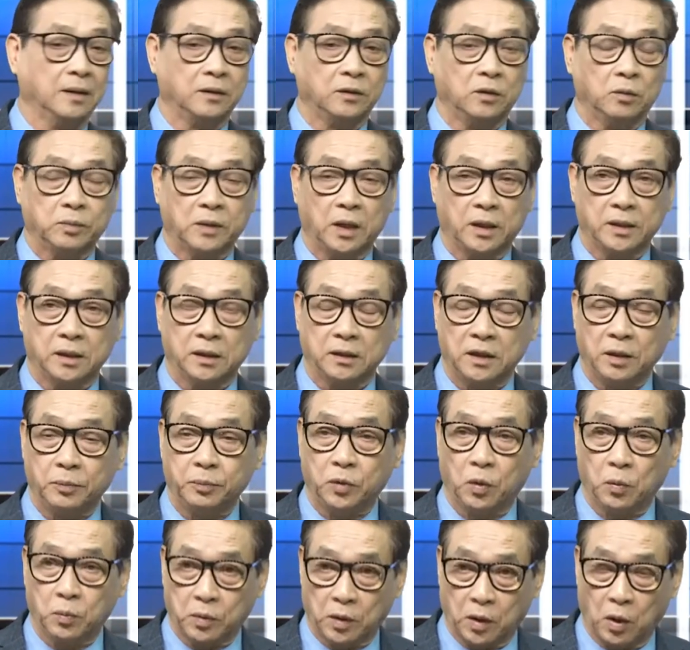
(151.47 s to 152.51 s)
Chúng ta vẫn tiếp
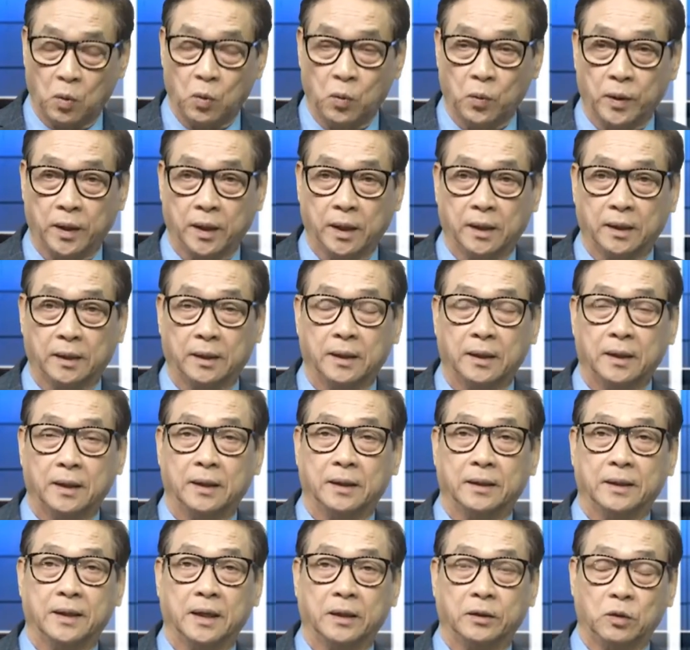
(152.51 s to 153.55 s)
tục cầu nguyện
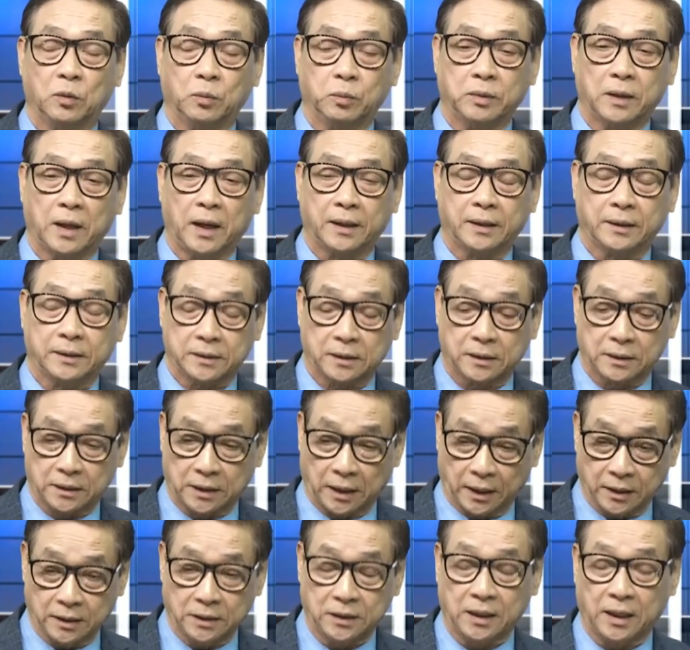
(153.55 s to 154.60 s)
và chúng ta
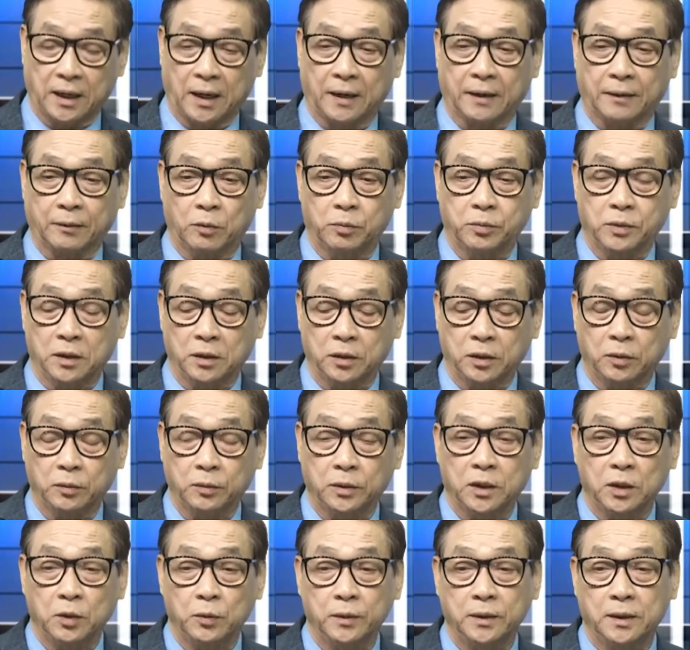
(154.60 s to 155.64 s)
sẵn sàng cũng như
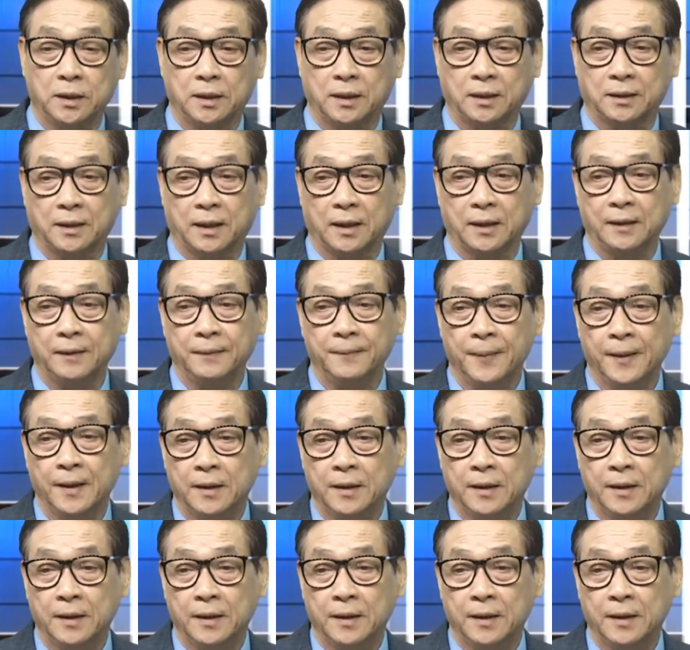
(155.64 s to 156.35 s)
như quý vị đã thấy